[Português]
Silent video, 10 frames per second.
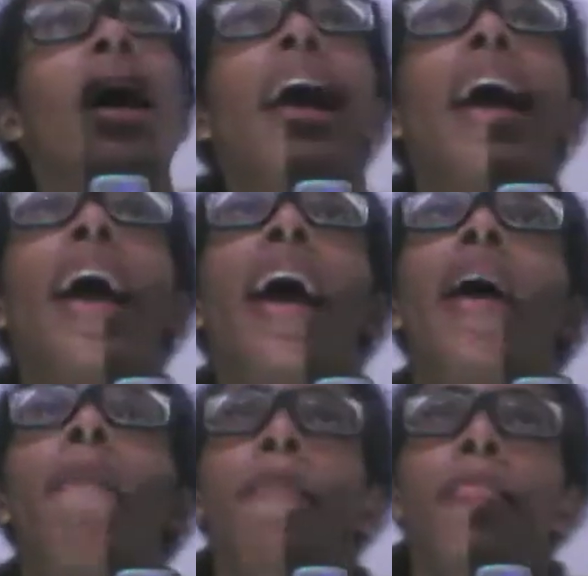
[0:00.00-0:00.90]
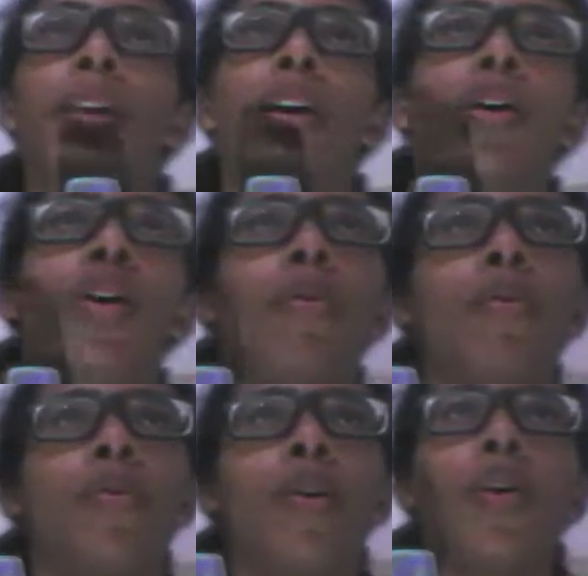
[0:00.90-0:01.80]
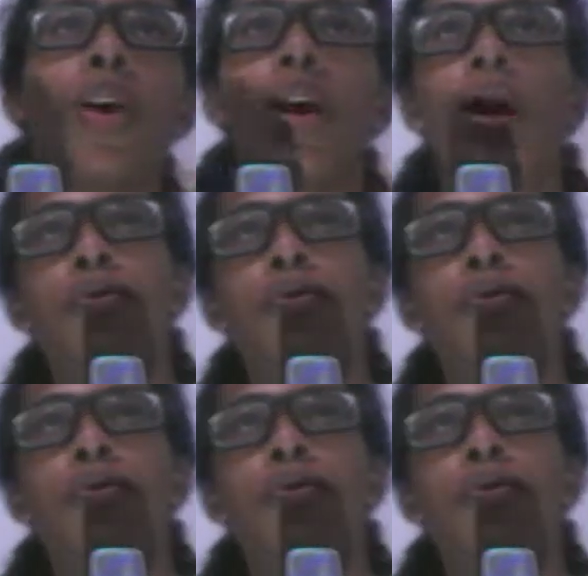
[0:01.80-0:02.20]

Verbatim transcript: É, com, é,